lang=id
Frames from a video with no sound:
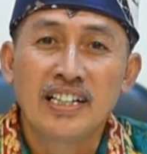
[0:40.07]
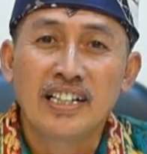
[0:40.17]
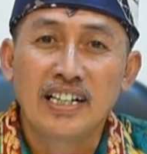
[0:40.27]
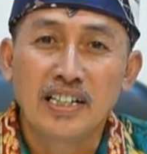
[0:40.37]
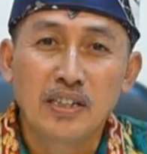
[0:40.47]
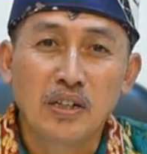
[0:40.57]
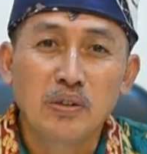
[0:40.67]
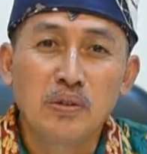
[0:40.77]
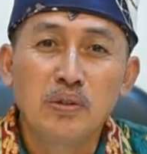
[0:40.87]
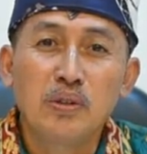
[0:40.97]

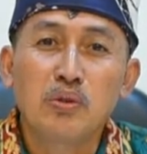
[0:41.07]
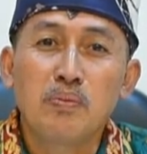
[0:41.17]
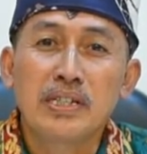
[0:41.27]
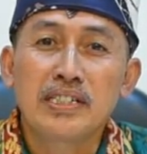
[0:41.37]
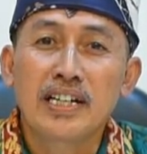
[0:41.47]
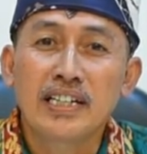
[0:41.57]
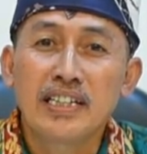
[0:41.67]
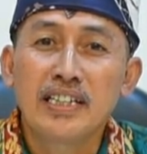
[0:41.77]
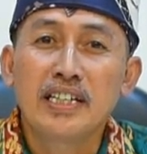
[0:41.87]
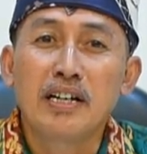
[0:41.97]
atau rumah
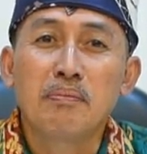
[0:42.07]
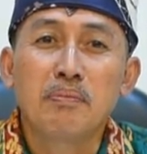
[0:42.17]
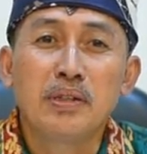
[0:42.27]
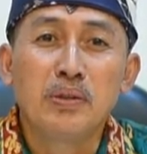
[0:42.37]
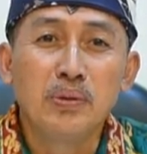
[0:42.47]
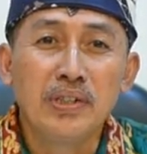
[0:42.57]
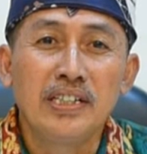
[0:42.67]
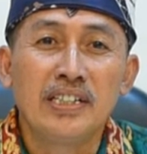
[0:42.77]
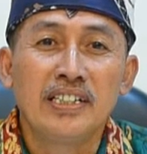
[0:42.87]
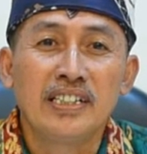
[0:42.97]
sakit yang
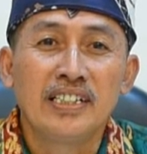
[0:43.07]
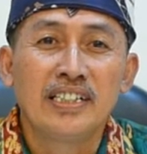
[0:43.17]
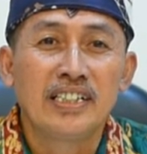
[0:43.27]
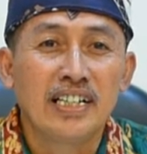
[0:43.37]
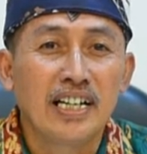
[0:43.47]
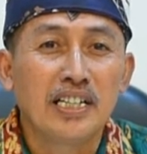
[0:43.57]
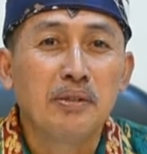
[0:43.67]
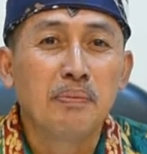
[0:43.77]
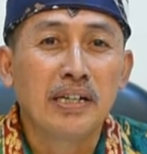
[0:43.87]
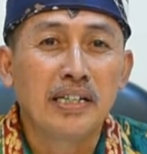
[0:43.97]
peduli dengan
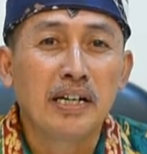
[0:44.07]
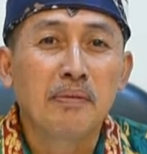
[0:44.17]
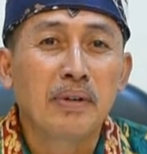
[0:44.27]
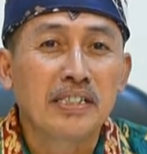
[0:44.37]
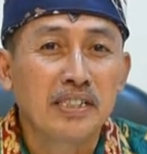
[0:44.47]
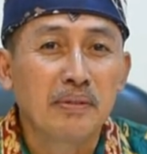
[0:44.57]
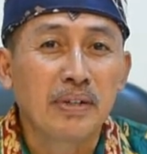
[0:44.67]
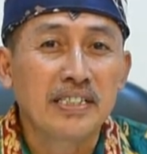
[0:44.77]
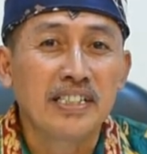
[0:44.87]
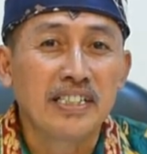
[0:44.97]
ibadah
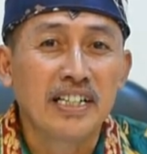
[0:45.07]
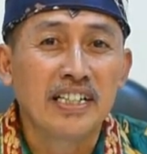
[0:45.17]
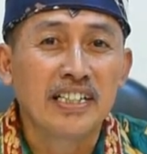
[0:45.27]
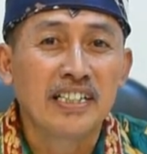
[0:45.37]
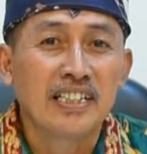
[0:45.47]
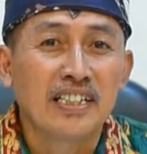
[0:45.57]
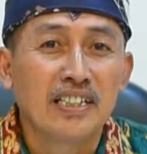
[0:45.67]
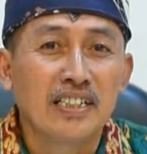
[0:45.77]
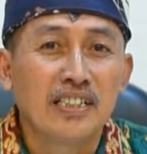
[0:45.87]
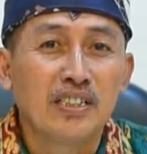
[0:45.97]
pasien-pasiennya.
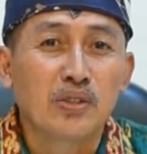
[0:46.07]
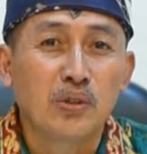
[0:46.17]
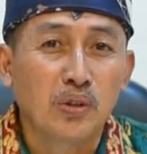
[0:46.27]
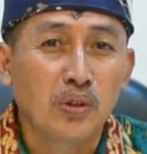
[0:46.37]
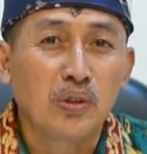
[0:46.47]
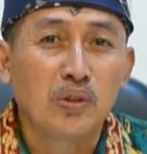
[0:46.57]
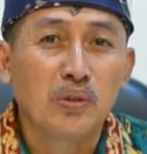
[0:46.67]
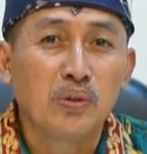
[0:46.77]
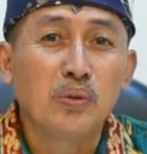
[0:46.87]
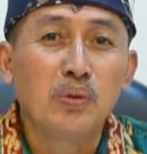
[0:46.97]

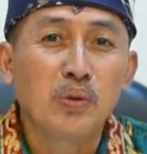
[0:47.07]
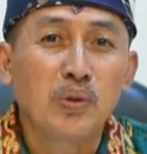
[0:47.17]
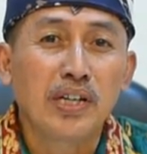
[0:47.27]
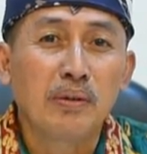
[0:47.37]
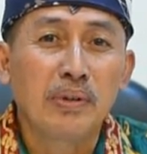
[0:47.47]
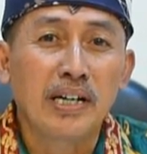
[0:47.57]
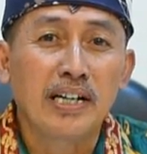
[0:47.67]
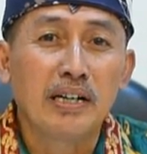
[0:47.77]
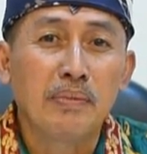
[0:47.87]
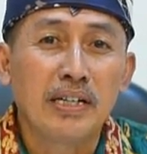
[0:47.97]
Contoh untuk yang
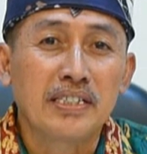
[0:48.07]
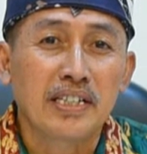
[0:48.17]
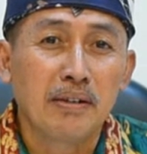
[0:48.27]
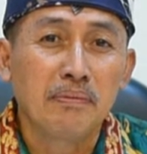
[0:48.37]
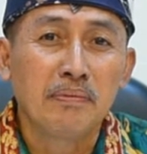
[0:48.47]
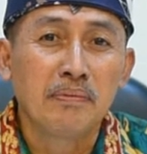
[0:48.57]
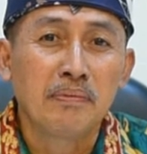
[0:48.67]
beragama Islam,